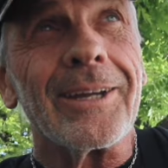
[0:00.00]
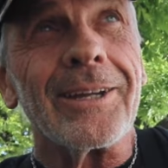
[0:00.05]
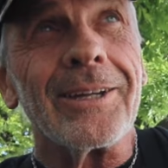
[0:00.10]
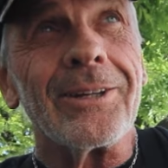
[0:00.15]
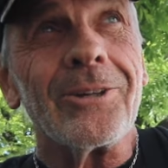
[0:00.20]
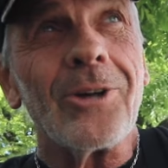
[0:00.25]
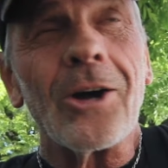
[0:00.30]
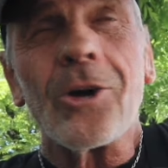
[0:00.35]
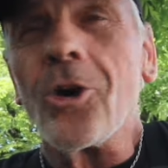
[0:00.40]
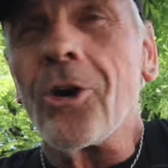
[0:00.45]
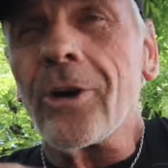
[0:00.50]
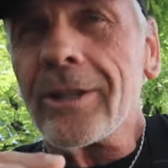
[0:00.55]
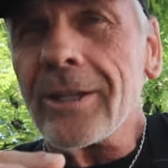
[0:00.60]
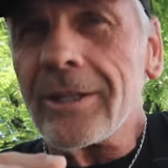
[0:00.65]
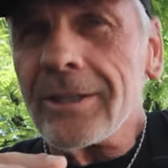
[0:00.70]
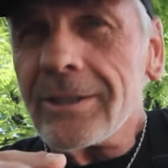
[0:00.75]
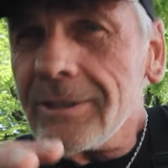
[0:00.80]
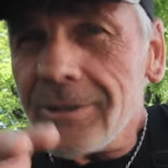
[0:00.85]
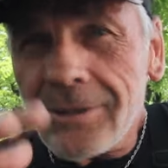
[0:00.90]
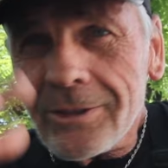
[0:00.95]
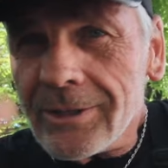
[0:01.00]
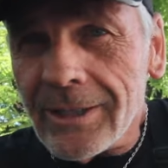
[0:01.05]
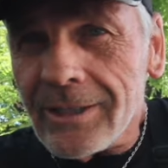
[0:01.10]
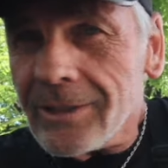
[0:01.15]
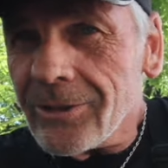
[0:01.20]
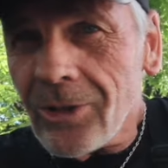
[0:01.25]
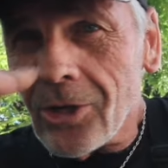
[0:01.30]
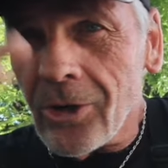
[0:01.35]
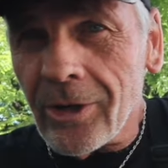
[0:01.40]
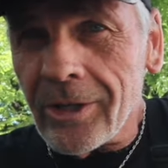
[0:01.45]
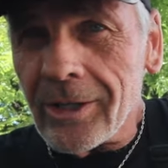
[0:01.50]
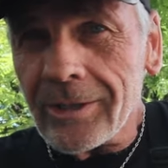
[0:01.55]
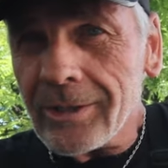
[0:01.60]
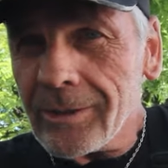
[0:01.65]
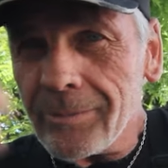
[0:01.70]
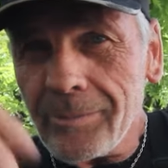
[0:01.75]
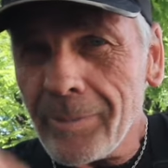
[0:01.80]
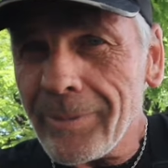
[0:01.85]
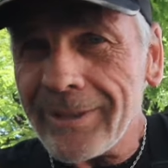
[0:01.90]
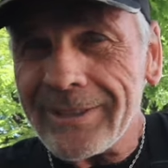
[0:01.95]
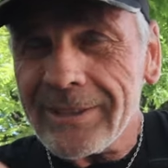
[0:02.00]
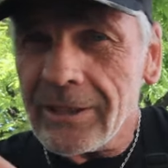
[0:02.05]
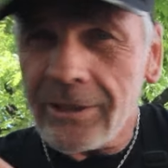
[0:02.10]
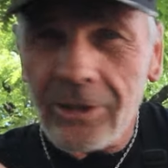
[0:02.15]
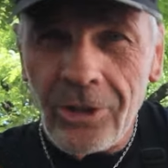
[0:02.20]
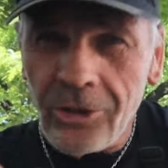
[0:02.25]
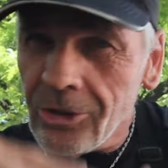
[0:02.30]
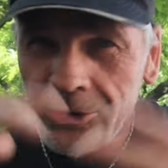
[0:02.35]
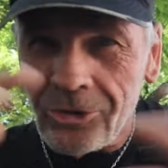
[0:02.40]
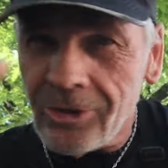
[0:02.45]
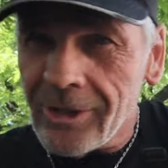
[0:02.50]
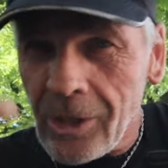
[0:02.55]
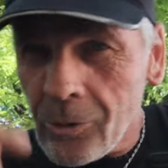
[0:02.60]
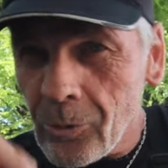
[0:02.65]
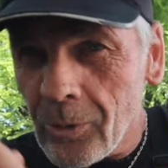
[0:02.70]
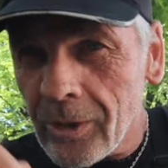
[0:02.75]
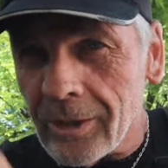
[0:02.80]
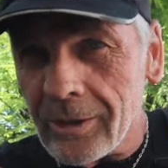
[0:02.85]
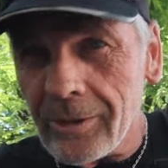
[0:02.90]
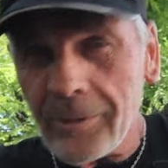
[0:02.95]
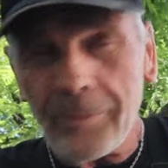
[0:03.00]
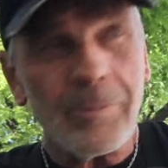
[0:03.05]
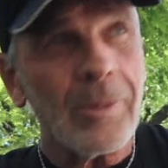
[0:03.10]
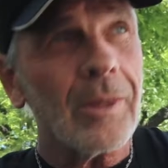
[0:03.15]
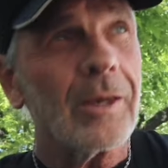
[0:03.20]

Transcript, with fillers: eh, no acordes, no sé, no acordes. Me parece, no, no estoy de acuerdo.